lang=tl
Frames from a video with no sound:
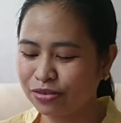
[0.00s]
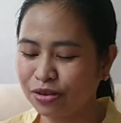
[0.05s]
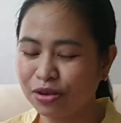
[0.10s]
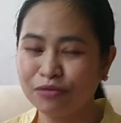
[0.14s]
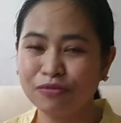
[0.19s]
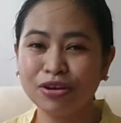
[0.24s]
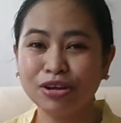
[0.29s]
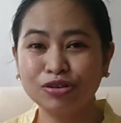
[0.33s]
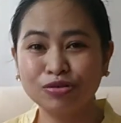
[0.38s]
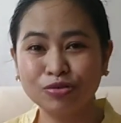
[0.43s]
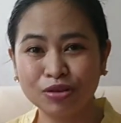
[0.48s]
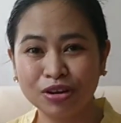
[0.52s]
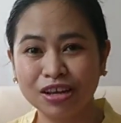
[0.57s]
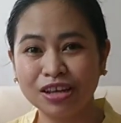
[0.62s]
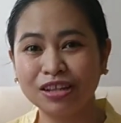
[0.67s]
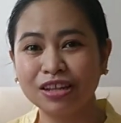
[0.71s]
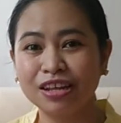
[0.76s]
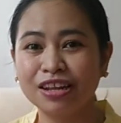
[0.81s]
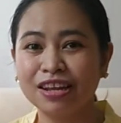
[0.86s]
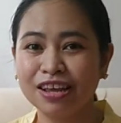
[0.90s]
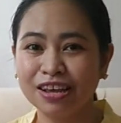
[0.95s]
So,
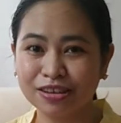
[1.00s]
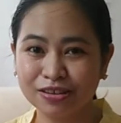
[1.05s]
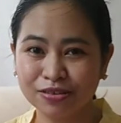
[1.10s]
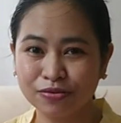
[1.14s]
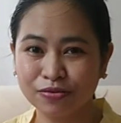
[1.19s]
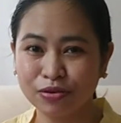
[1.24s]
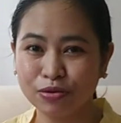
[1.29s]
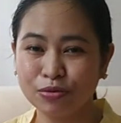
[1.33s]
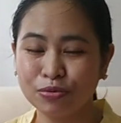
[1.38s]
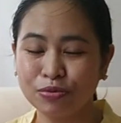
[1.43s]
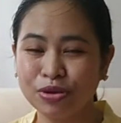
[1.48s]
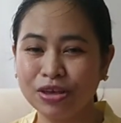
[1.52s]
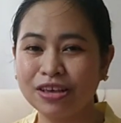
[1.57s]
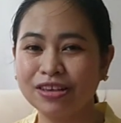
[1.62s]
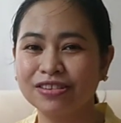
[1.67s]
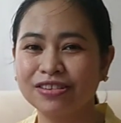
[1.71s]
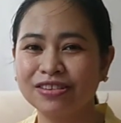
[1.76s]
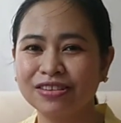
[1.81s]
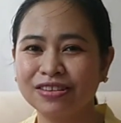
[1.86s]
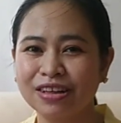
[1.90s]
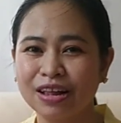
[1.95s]
eventually, in the next few
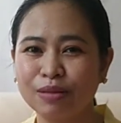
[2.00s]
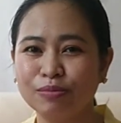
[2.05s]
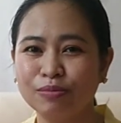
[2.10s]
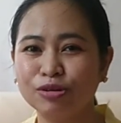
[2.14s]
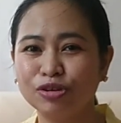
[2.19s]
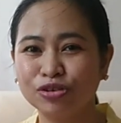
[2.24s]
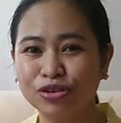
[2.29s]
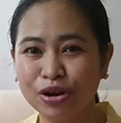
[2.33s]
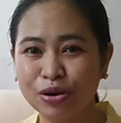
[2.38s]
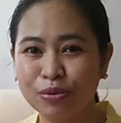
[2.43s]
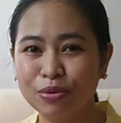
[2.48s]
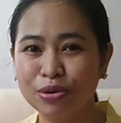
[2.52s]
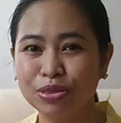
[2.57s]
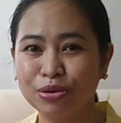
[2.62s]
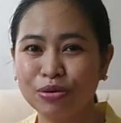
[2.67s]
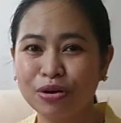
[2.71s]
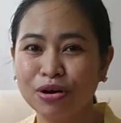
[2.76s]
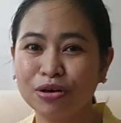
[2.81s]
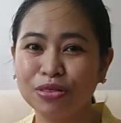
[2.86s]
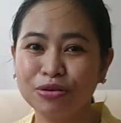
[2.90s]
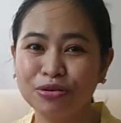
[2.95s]
weeks, I'll be sharing with
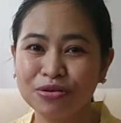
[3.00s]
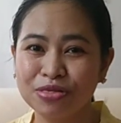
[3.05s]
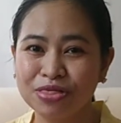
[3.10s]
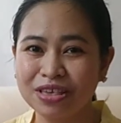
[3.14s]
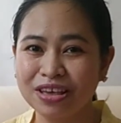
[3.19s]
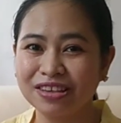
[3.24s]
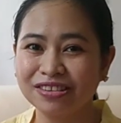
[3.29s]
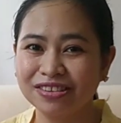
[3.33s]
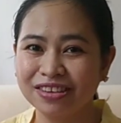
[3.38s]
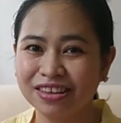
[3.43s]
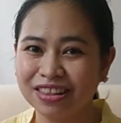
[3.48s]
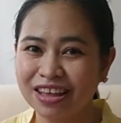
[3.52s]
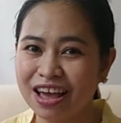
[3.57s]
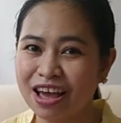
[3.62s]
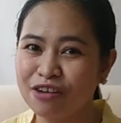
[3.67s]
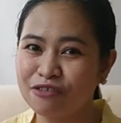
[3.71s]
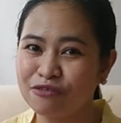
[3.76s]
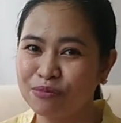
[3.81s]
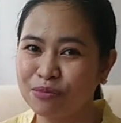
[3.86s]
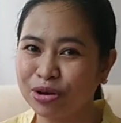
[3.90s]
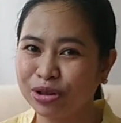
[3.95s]
you other things that I
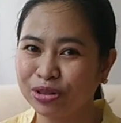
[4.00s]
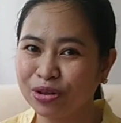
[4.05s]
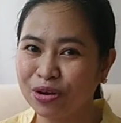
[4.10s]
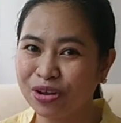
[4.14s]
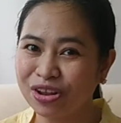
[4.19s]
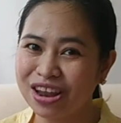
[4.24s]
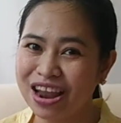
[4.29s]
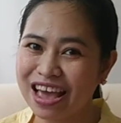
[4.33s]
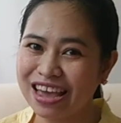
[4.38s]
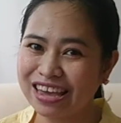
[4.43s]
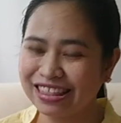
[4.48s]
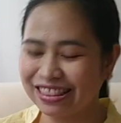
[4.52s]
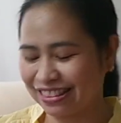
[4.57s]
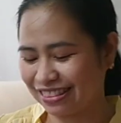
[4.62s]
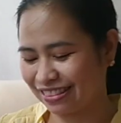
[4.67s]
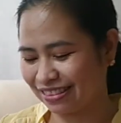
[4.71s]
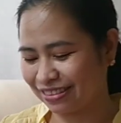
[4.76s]
have bought online.